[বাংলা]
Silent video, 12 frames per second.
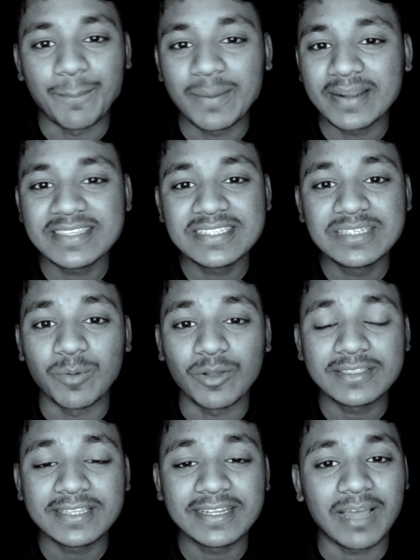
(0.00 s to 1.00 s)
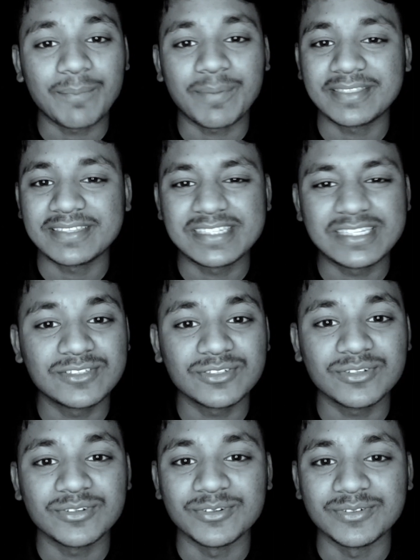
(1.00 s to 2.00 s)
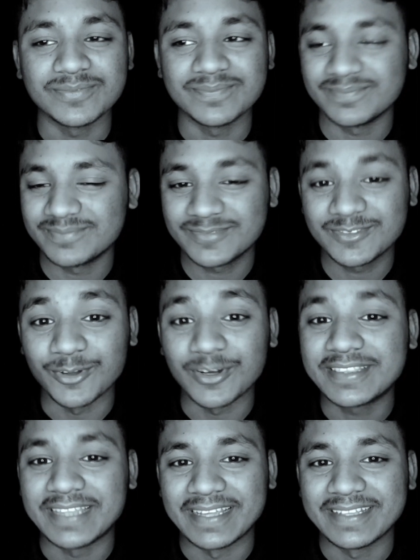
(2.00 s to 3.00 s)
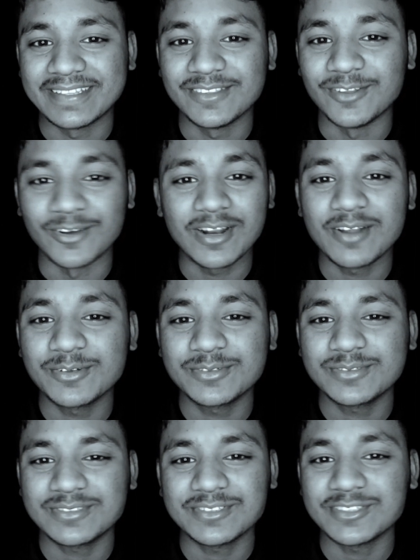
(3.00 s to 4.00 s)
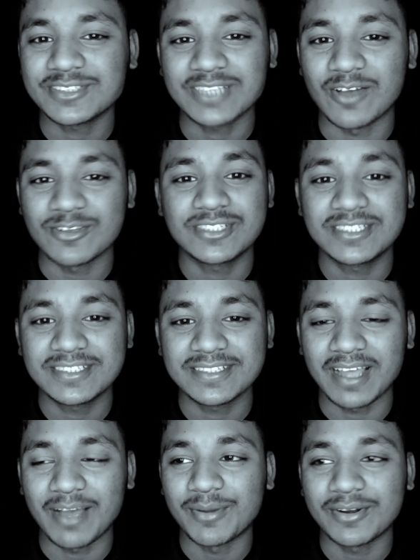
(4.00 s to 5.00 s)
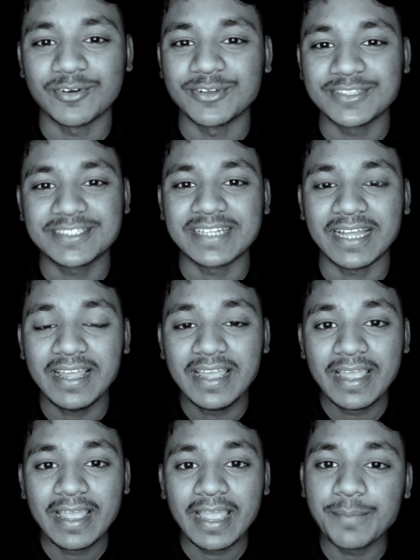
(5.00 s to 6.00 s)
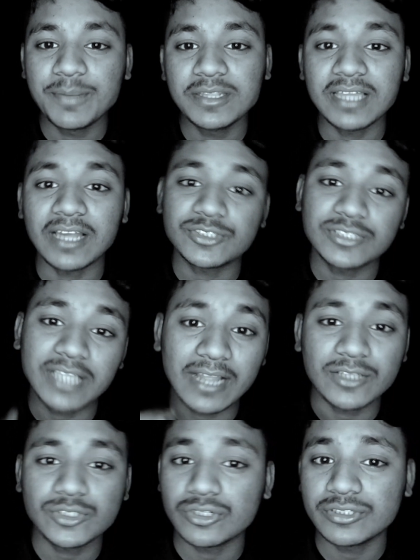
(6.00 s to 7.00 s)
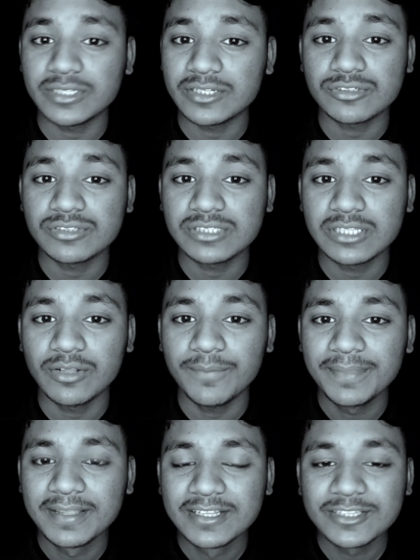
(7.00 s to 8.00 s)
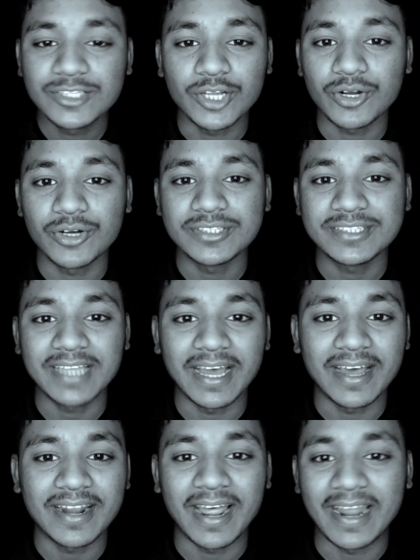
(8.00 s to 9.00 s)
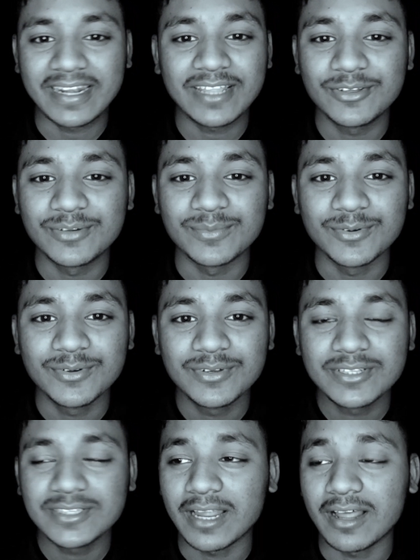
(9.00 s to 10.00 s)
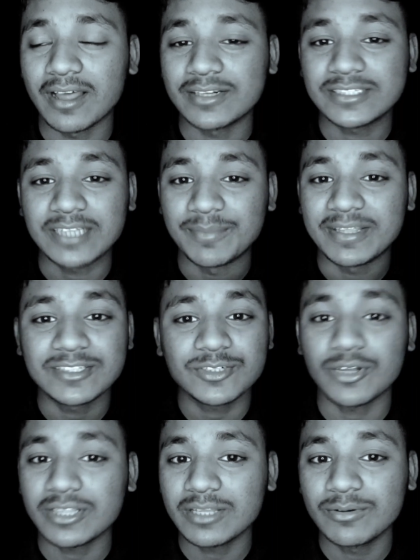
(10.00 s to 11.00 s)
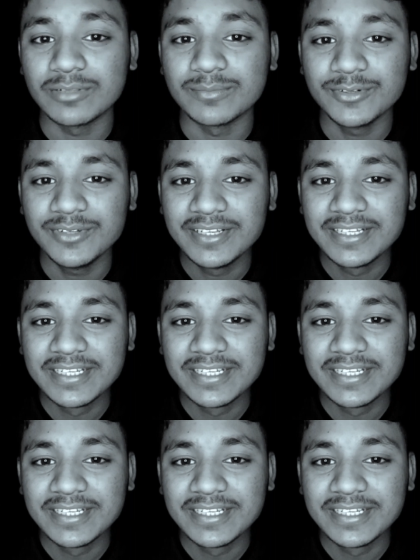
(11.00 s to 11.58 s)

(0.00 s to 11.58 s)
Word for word: না পারতেছি বলতে না পারতেছি কিছু ধরতে ধরাও তো সাহস আমার হচ্ছে না এমনি তার সাথে আগে যখন রিলেশন ছিল তখন তার হাটটা ধরমু তার সামনে যে কথা বলমু